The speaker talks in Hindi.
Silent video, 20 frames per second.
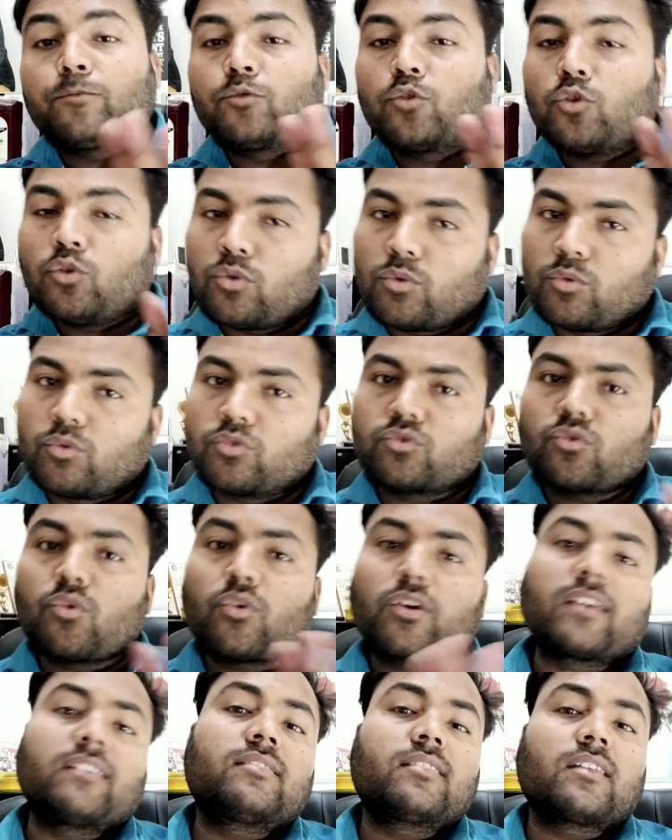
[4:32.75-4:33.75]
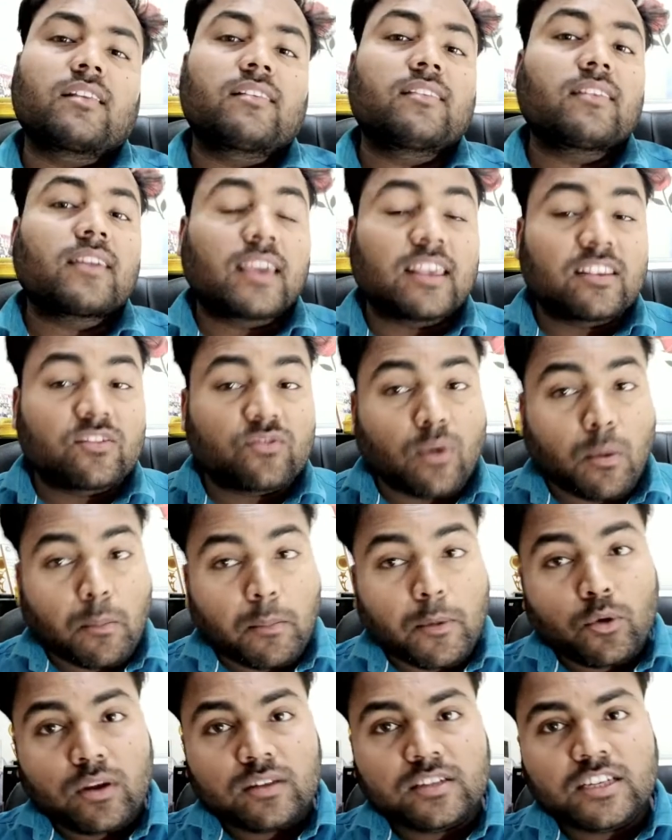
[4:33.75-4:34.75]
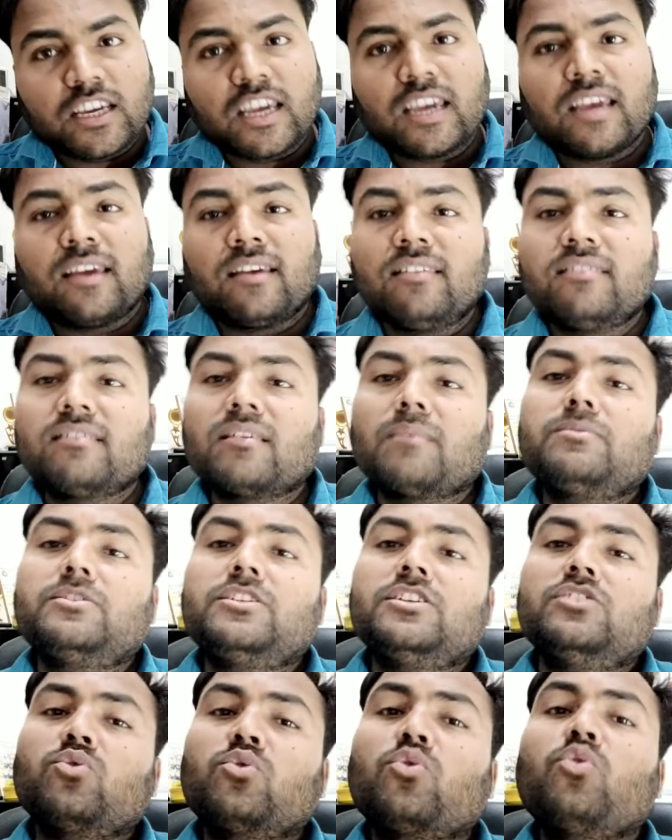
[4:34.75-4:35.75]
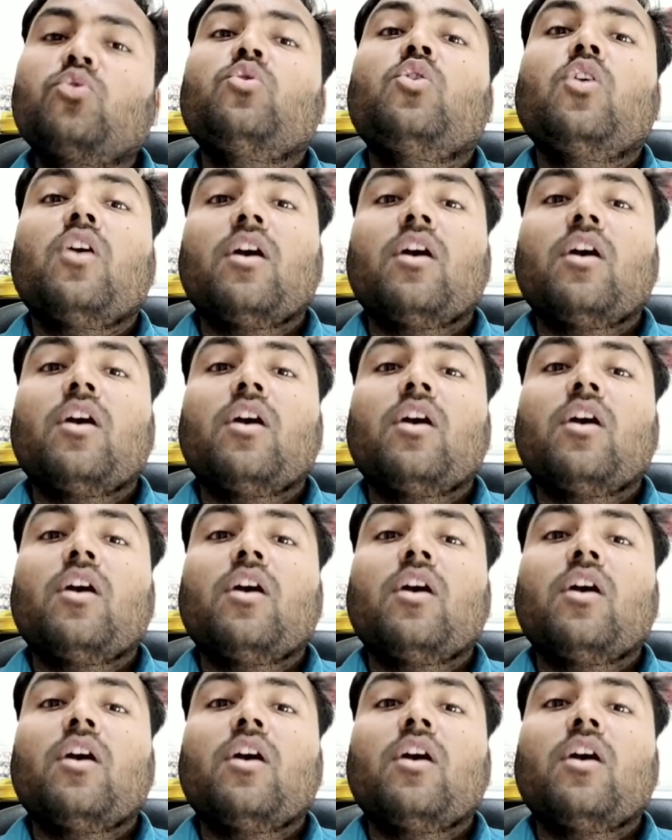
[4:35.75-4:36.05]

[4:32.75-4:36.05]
तो उसको किस तरह से किस फॉर्म में होना चाहिए इन सब चीज़ों को